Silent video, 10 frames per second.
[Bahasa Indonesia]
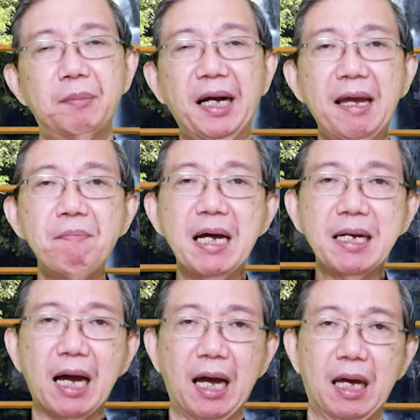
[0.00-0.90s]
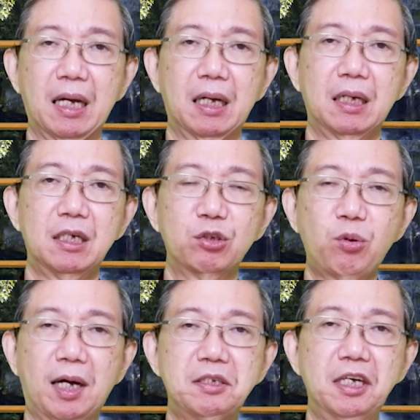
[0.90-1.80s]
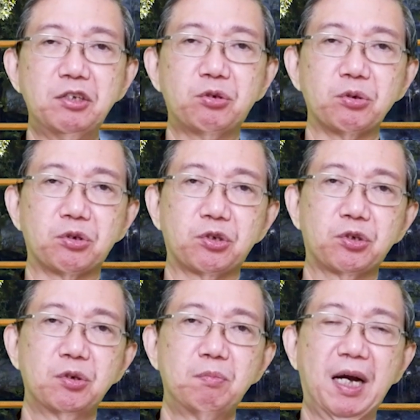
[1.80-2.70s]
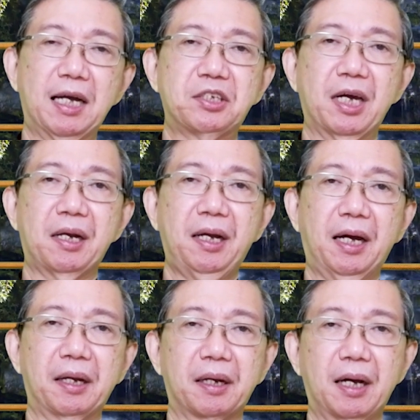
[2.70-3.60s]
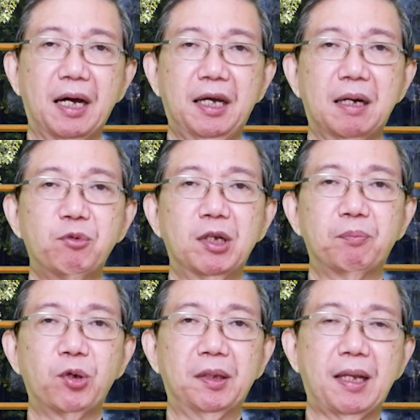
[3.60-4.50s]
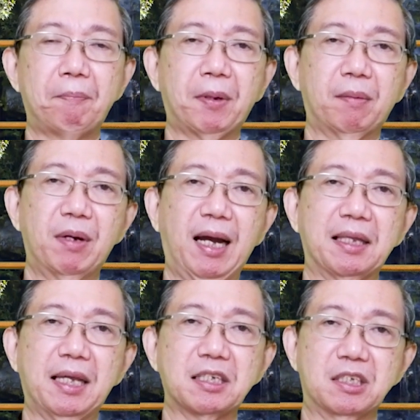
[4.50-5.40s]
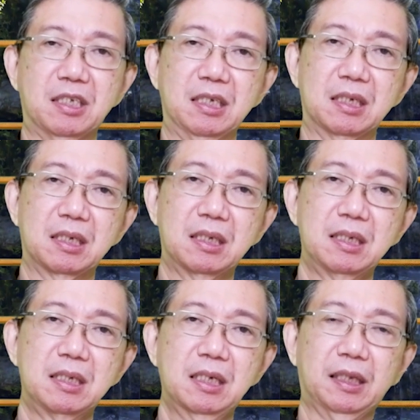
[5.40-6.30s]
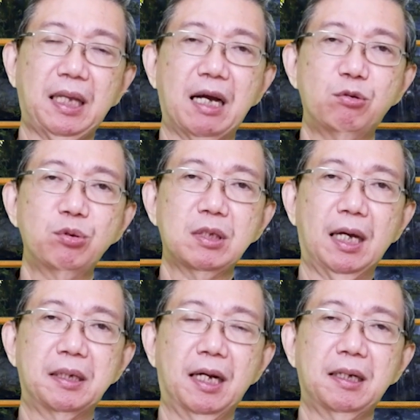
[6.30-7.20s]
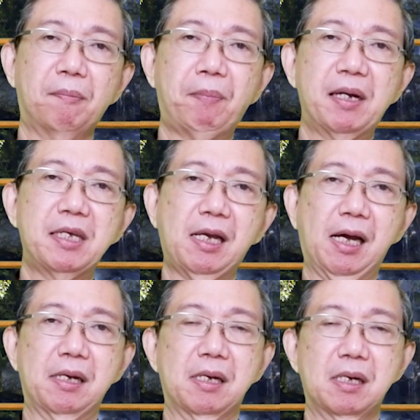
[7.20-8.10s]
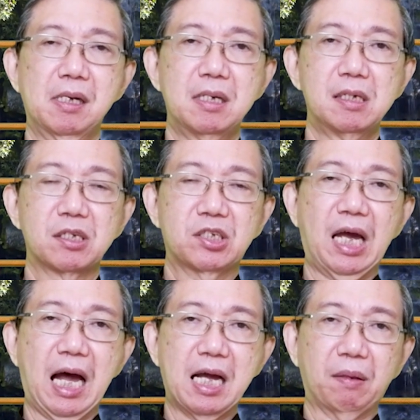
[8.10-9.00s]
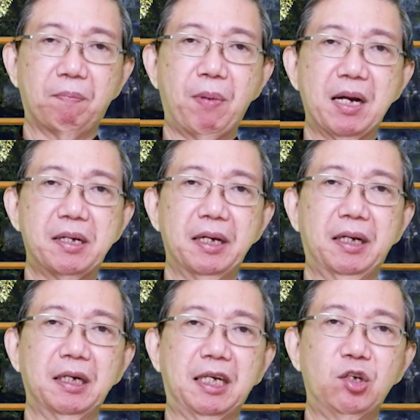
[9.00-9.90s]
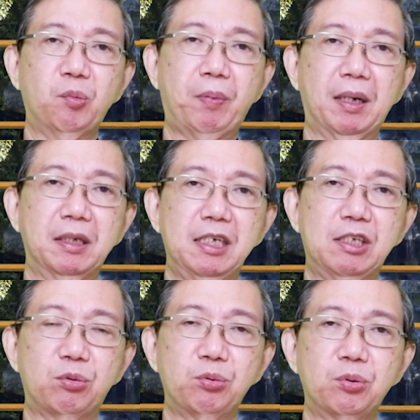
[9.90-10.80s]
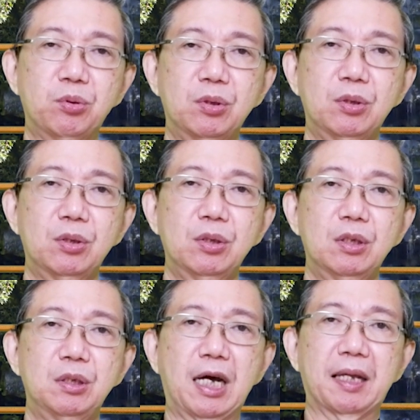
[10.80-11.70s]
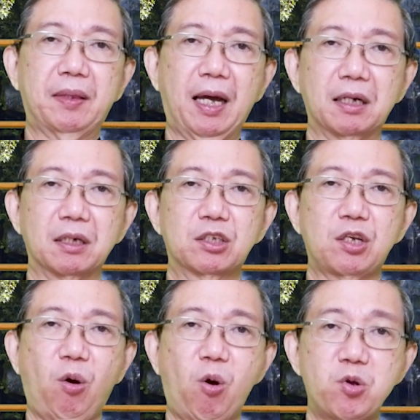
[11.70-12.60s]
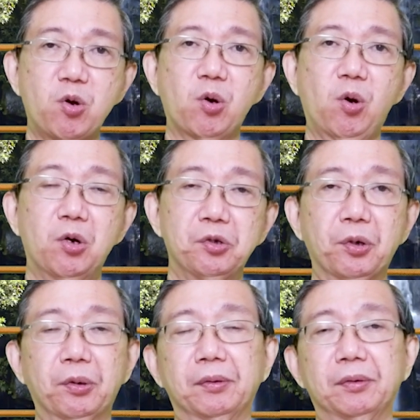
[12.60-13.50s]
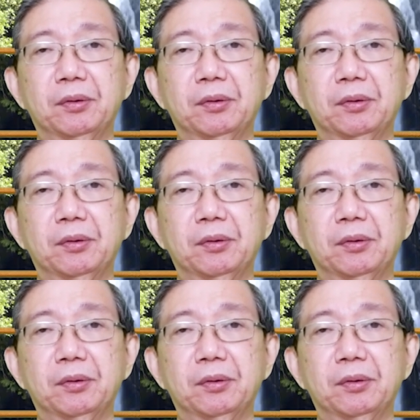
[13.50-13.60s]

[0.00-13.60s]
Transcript: Bagaimana Tuhan Yesus mengajarkan agar murid-murid dapat mengatasi ketakutan dan kepanikan saat badai kehidupan itu datang sekonyong-konyong.